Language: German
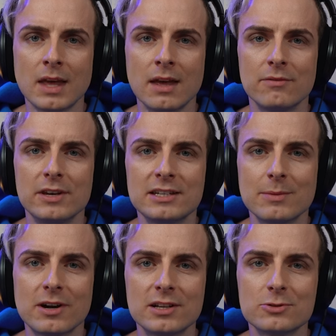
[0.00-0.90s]
Wenn ich da
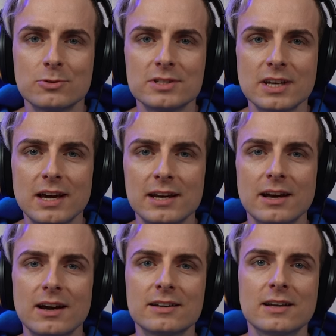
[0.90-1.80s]
mal ganz kurz
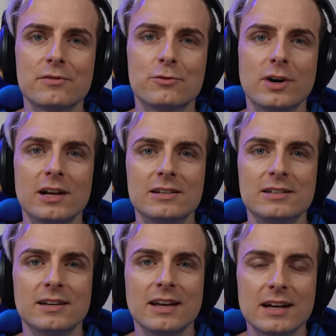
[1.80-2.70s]
einhaken darf für alle,
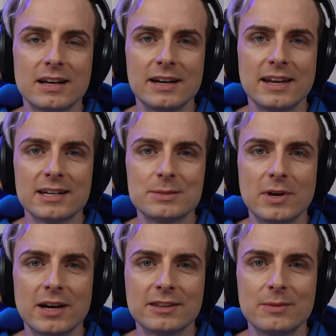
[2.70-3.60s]
die keine
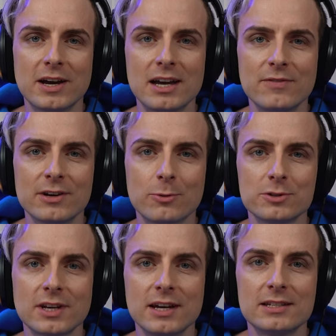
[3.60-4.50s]
Experten im
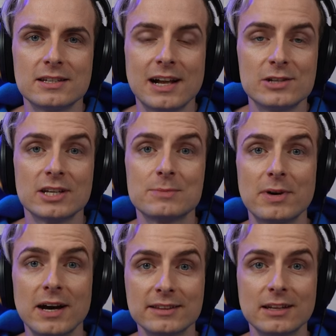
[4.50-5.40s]
Einwanderungsrecht sind. Also das
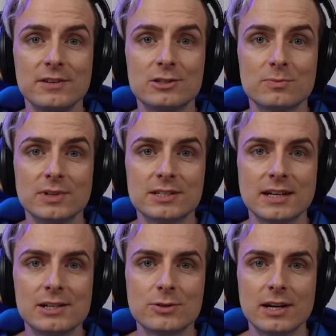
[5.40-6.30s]
Partnervisum ist
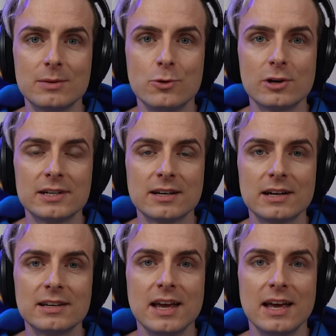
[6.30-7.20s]
also eine
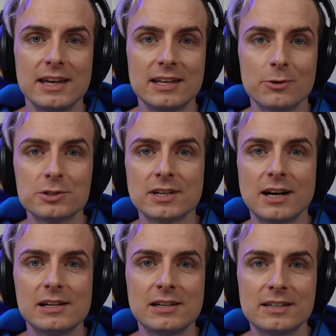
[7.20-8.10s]
Möglichkeit, hier in
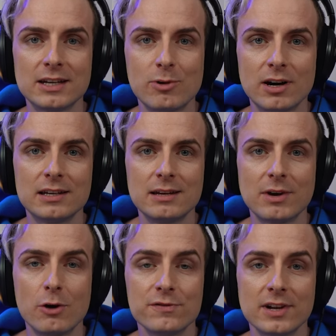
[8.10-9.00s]
Australien eine dauerhafte
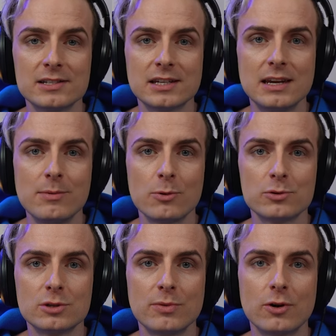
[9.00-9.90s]
Aufenthaltsgenehmigung
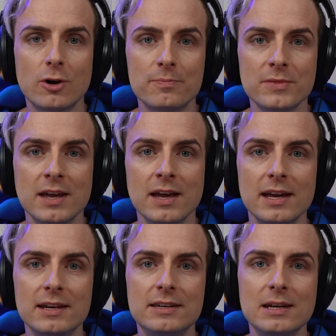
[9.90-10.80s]
zu bekommen,
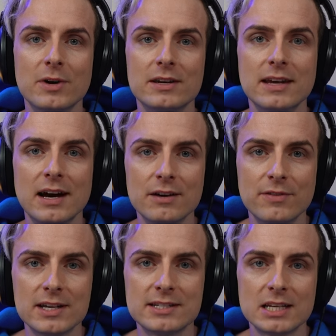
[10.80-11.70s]
indem man
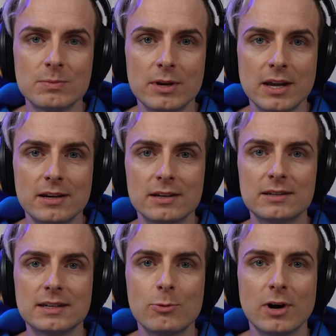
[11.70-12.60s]
nachweist, dass man in einer
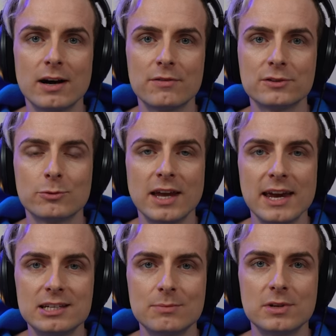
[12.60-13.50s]
dauerhaften und
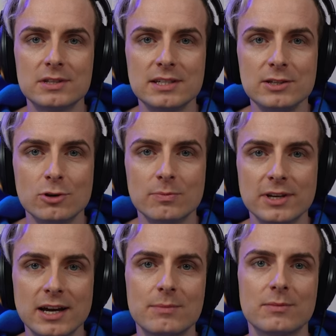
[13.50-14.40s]
echten Beziehung mit
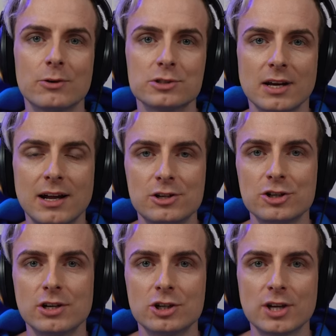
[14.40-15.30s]
einem
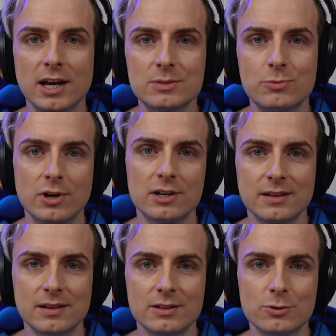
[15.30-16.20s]
australischen Staatsbürger
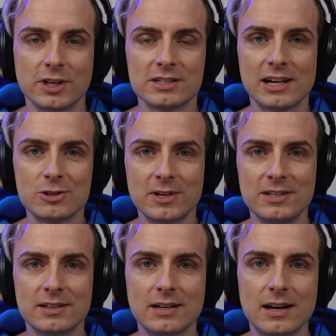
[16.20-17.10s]
ist. So, das hat also bei
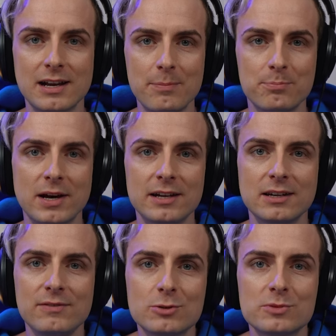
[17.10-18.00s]
dir geklappt,
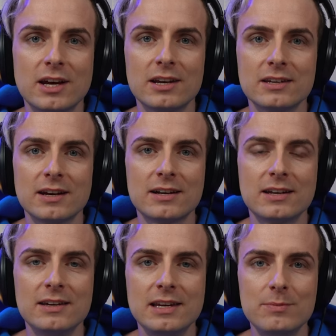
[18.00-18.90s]
Partnervisumsantrag
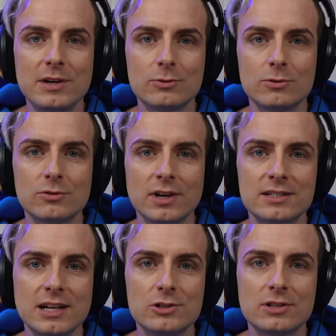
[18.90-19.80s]
genehmigt und du hattest
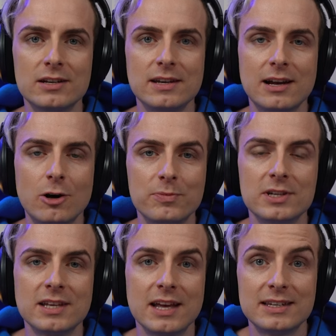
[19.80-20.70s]
also dann die
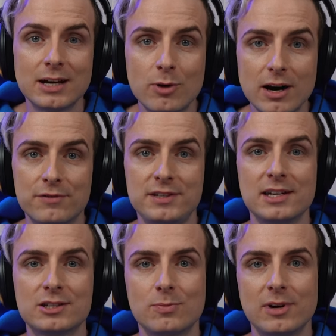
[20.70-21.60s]
Erlaubnis, dauerhaft hier
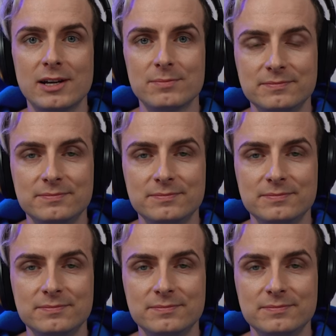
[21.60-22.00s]
zu bleiben.